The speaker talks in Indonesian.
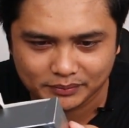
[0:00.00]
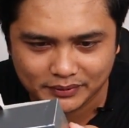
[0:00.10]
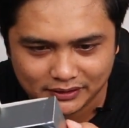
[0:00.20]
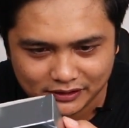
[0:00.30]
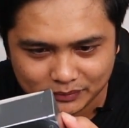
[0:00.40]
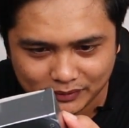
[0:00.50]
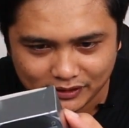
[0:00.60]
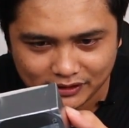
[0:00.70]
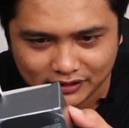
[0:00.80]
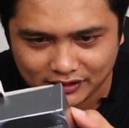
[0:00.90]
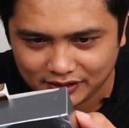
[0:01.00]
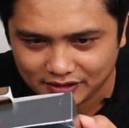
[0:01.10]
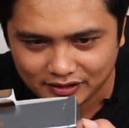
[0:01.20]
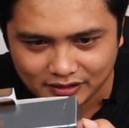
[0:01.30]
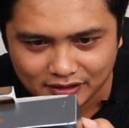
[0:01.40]
apalagi speknya nih
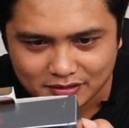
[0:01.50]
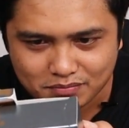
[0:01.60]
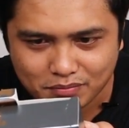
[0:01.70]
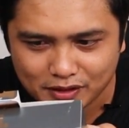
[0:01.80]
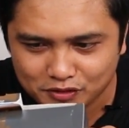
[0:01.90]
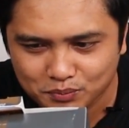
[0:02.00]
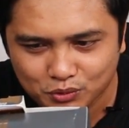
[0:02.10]
bass